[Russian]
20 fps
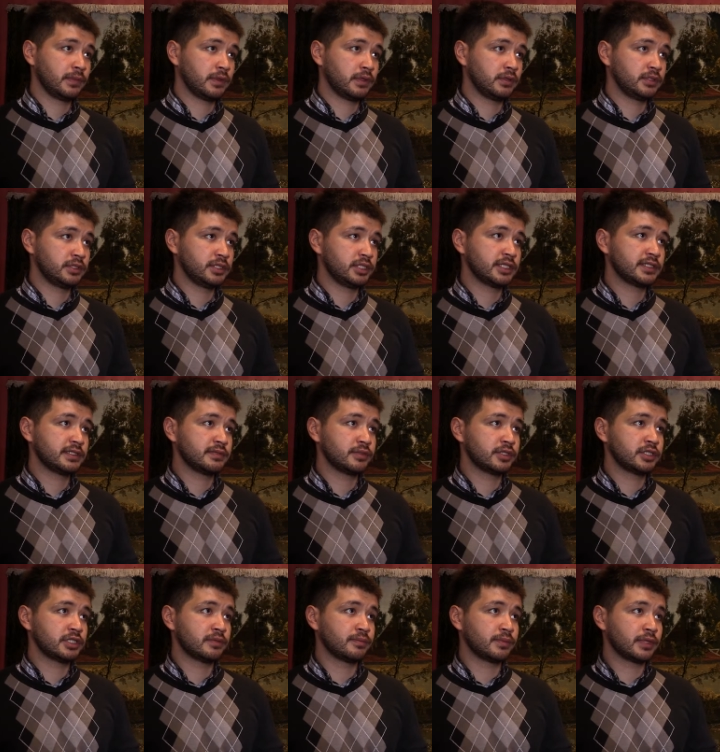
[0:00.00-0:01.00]
То есть часто
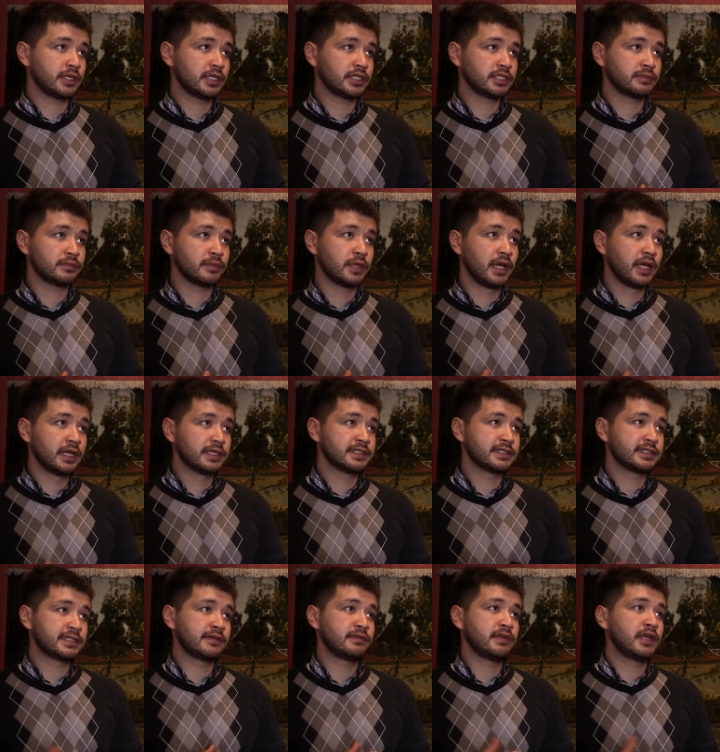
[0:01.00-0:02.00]
менеджеры продажам
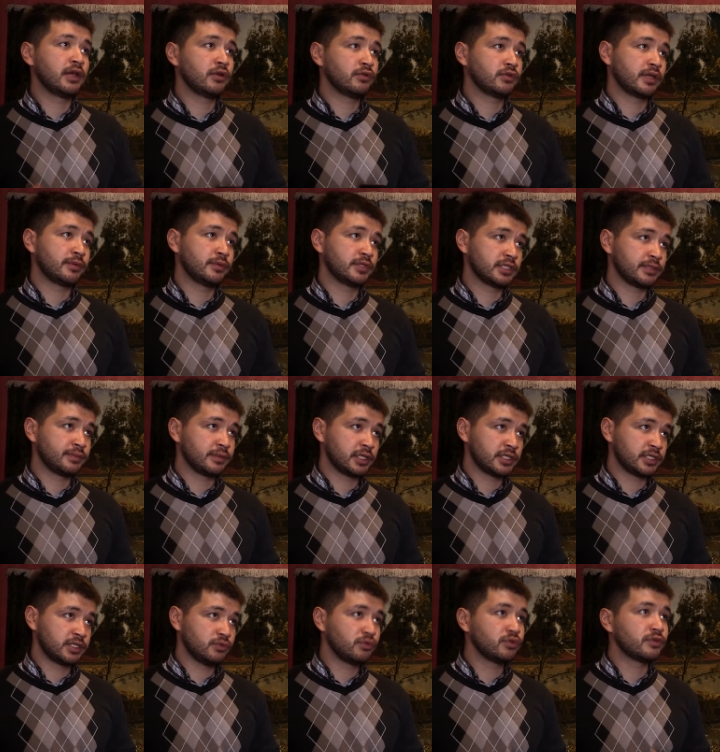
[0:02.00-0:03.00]
составляют коммерческие
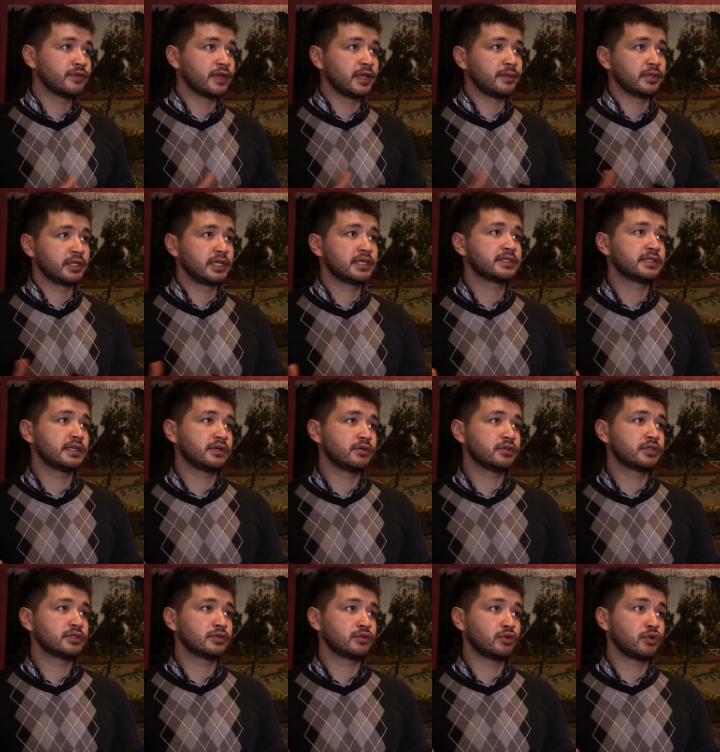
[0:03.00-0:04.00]
предложения, у них время да,
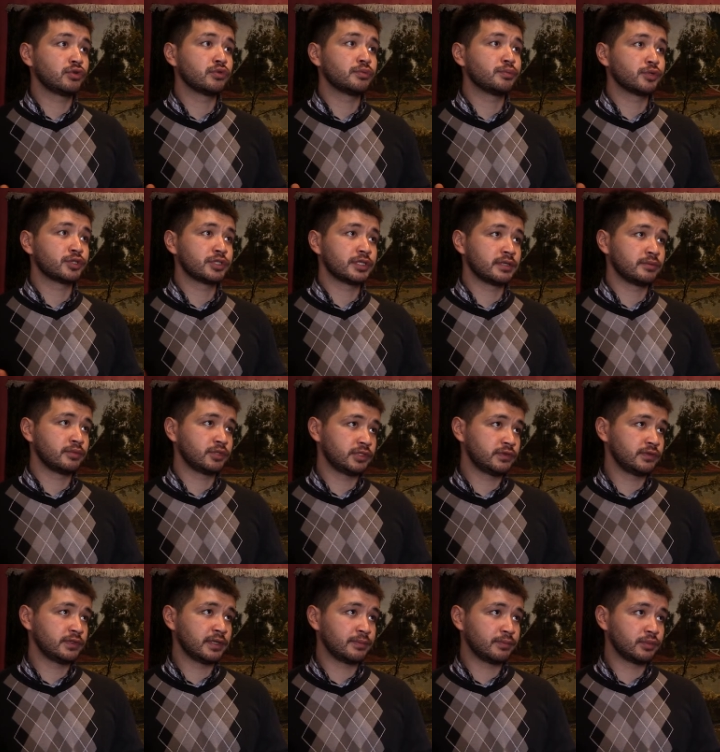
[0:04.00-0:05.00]
остается только после
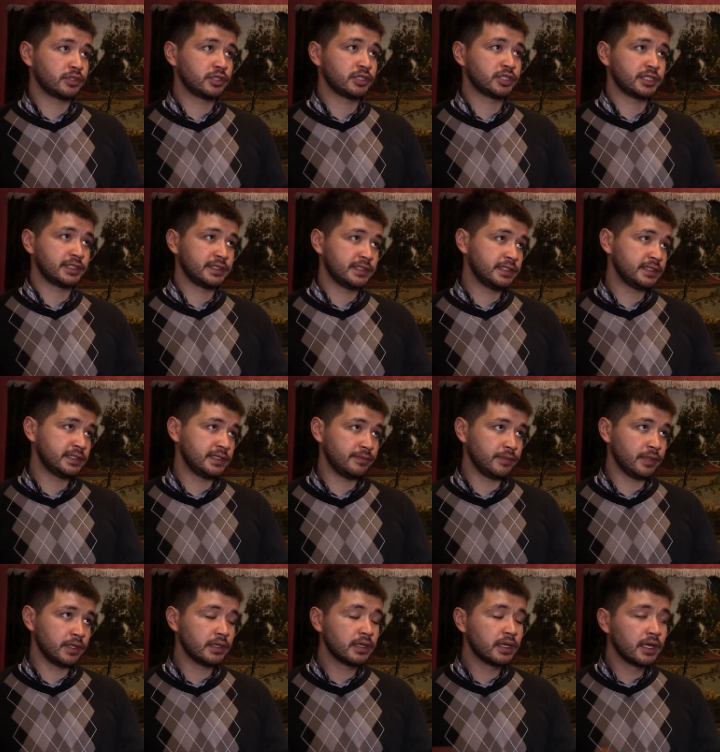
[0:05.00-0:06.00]
рабочего дня, после
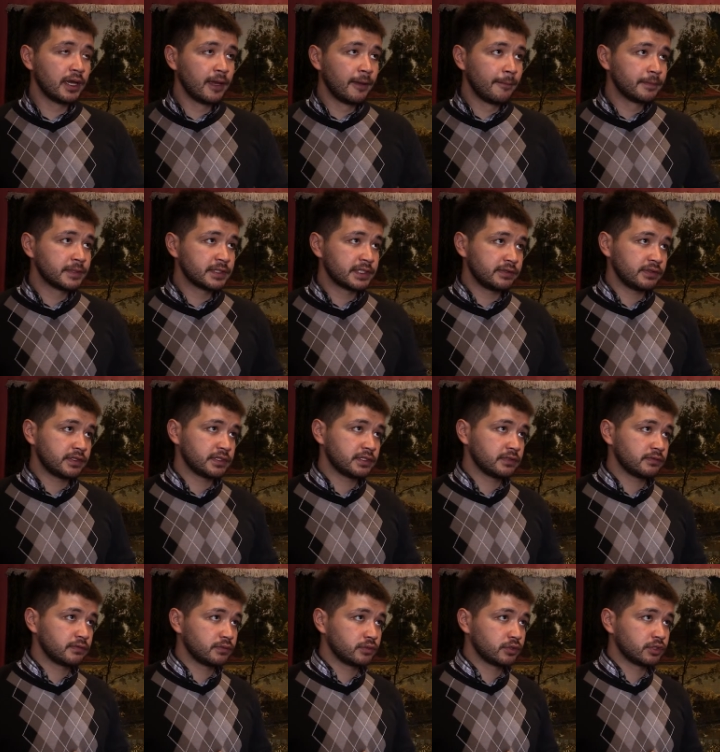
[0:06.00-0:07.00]
6-7.
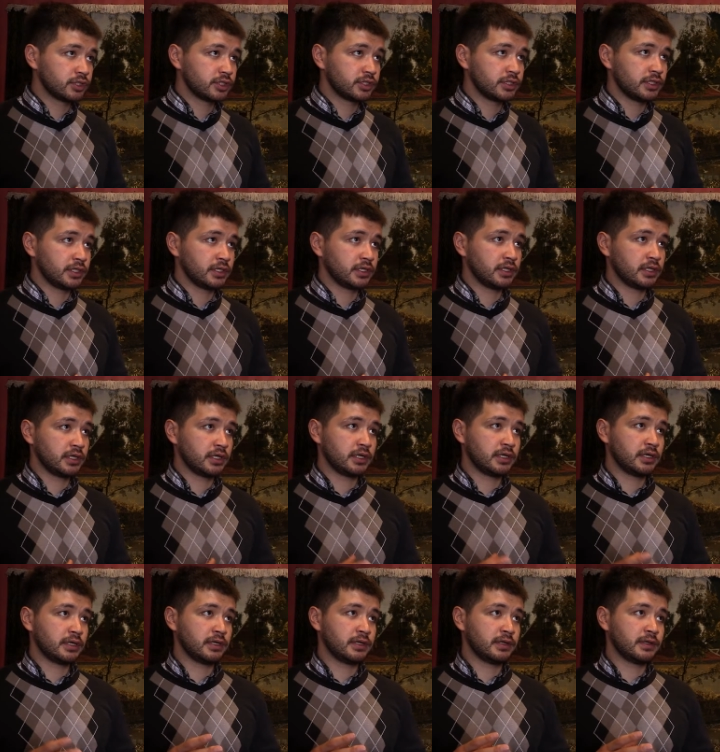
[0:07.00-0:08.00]
Соответственно, вы можете
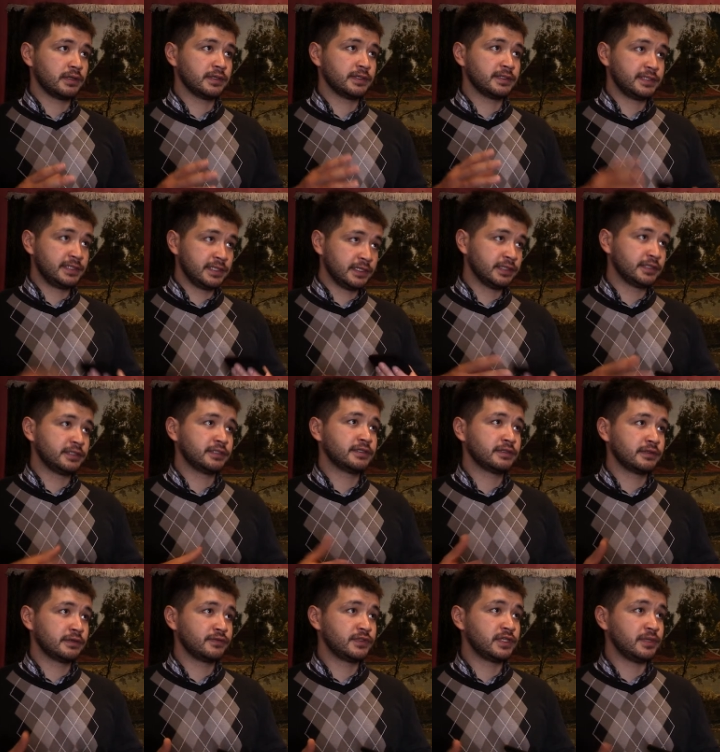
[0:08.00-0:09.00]
а,
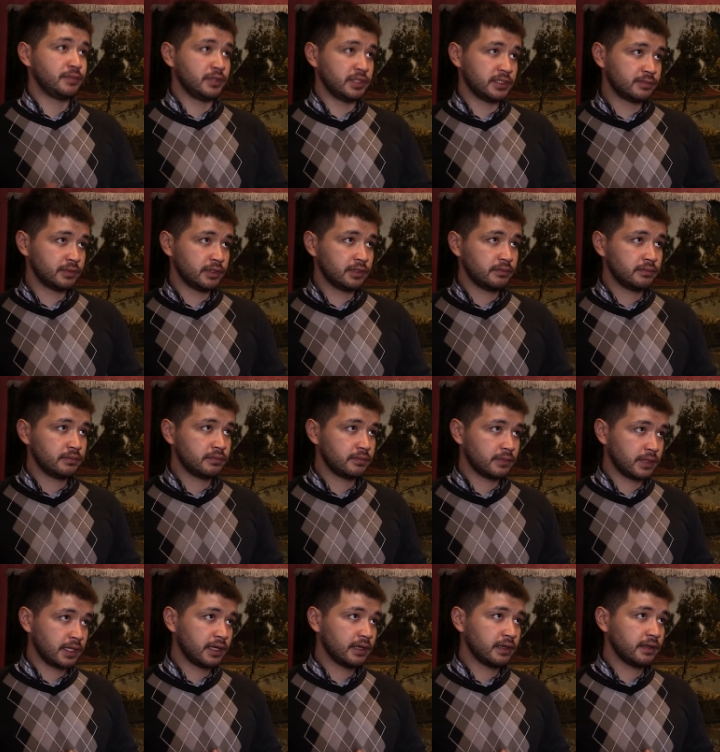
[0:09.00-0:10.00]
сделать все письма,
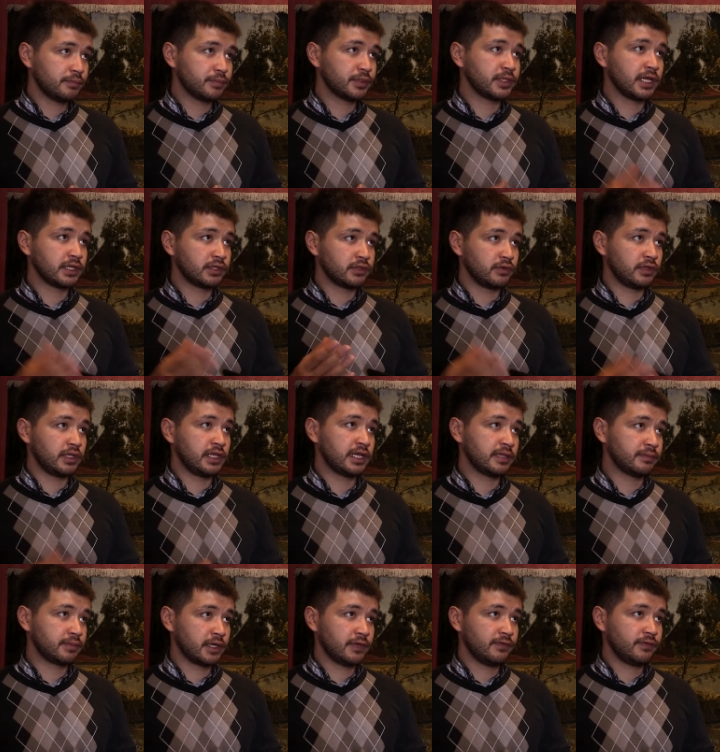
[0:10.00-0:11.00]
да, подготовить
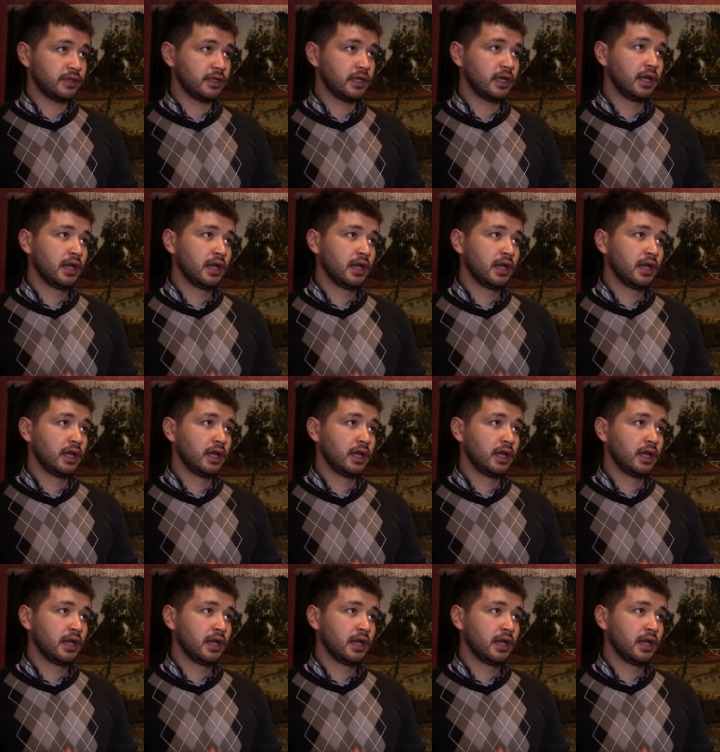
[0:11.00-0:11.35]
для отправки,